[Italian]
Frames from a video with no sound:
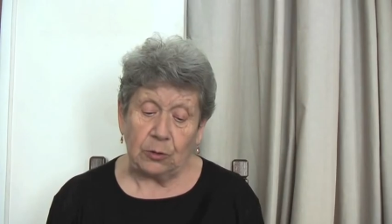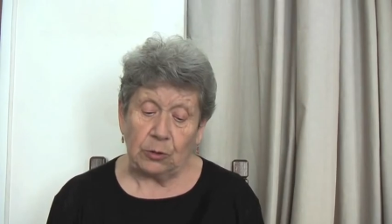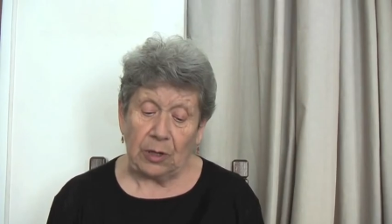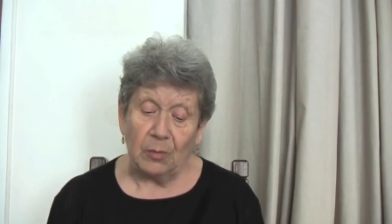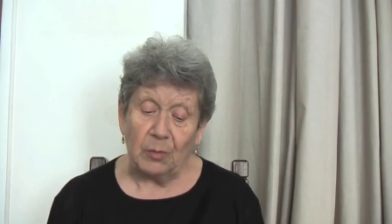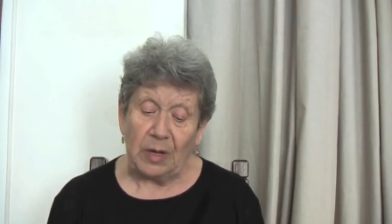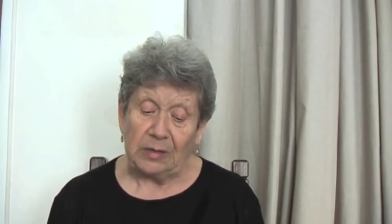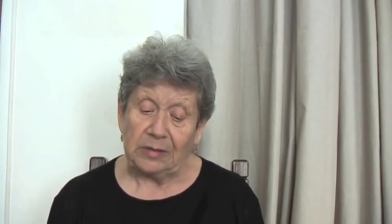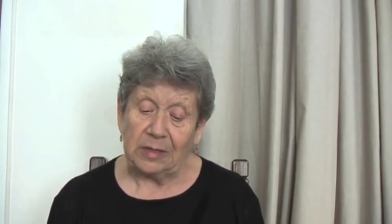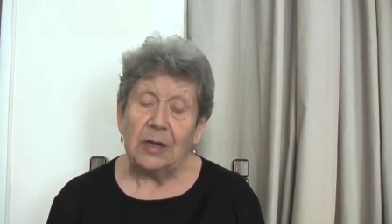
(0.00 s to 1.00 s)

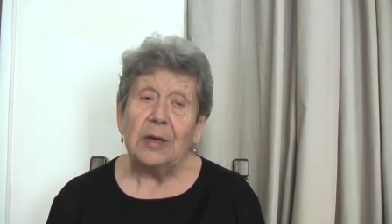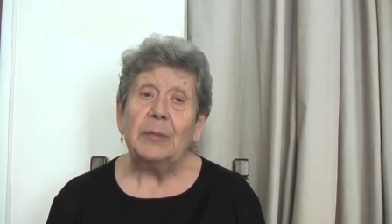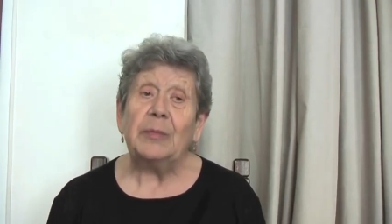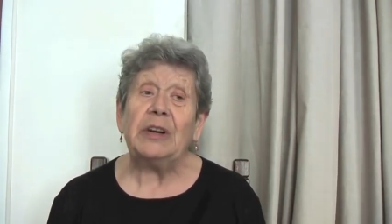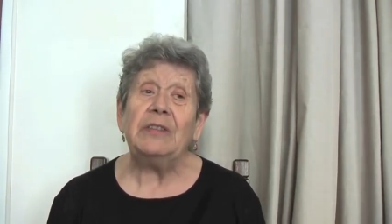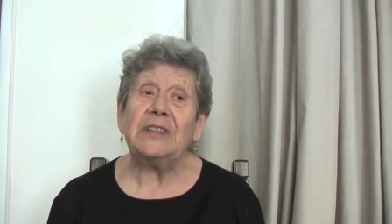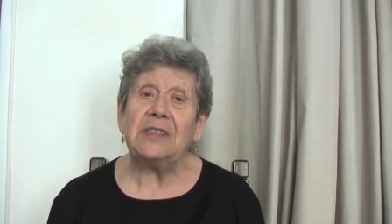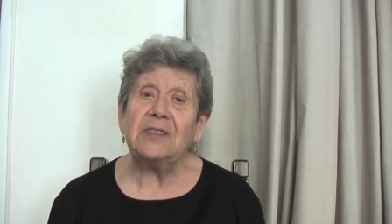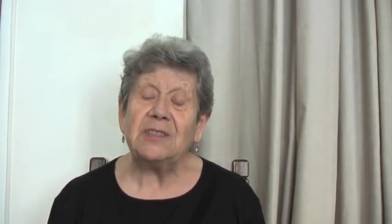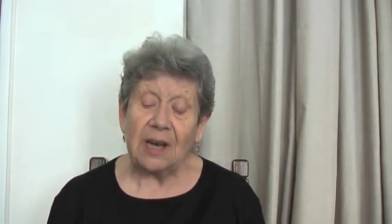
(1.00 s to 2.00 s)
totalmente,
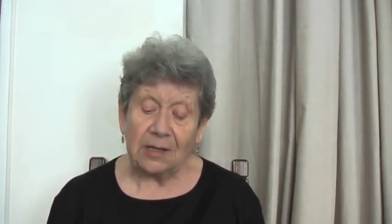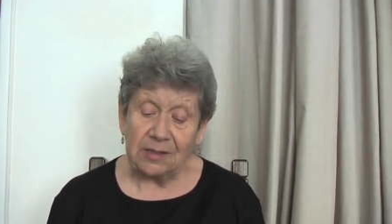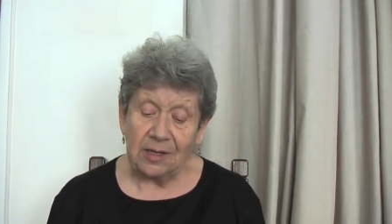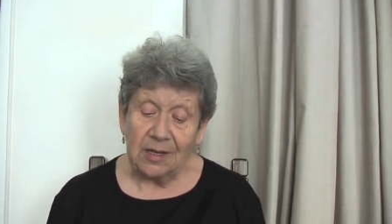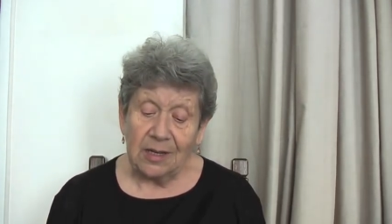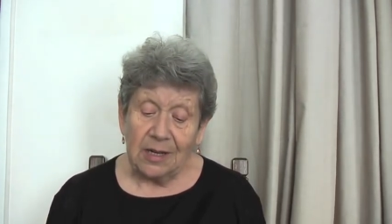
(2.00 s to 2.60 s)
privatizzate,